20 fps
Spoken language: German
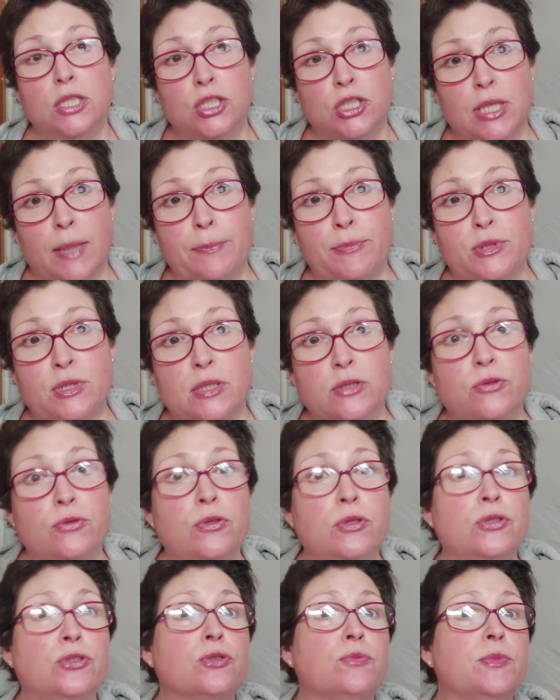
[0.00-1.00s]
Ich habe mich
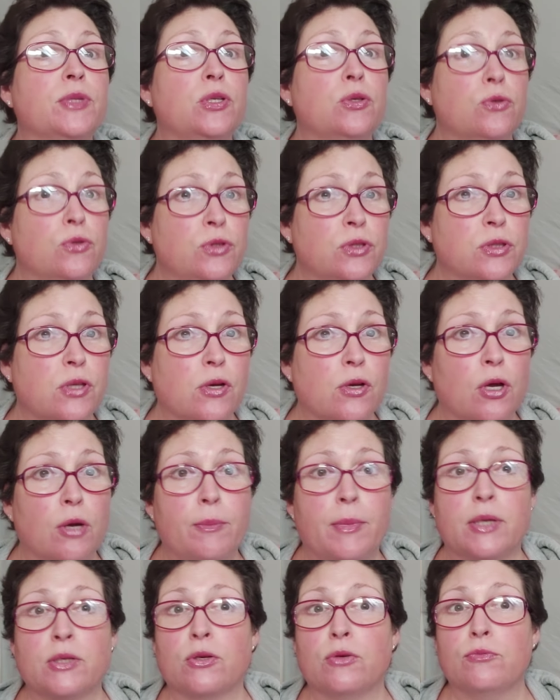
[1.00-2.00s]
natürlich um den Hund
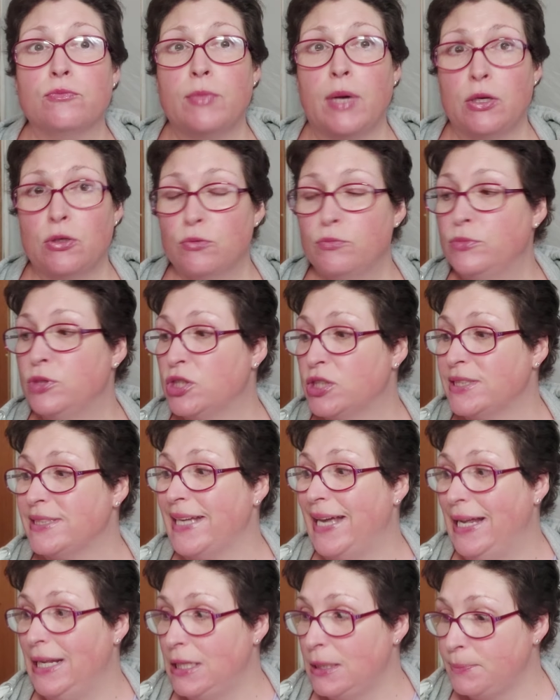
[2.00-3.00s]
gekümmert und mal um mich
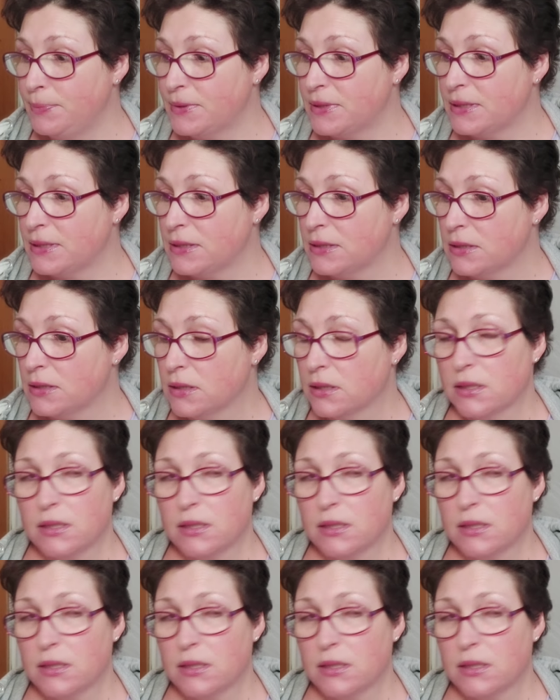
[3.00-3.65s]
selbst